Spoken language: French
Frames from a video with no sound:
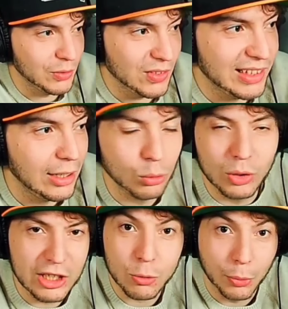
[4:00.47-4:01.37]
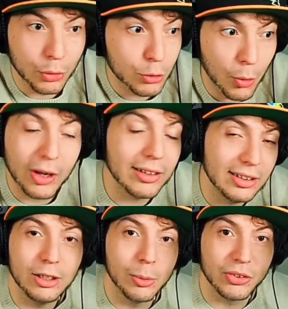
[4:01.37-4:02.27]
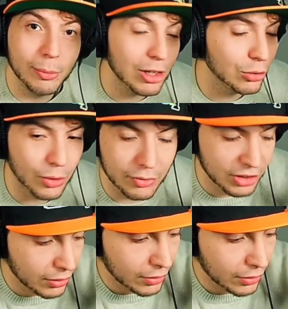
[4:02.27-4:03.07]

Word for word: j'ai un onglet, je peux, je peux regarder comment ça marche, tu vois la vie.